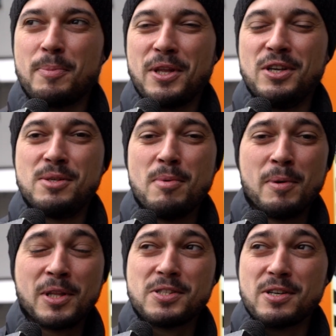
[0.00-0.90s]
подарить себе
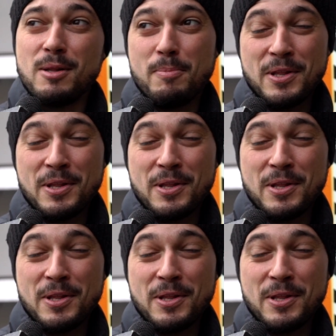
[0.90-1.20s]
мотоцикл,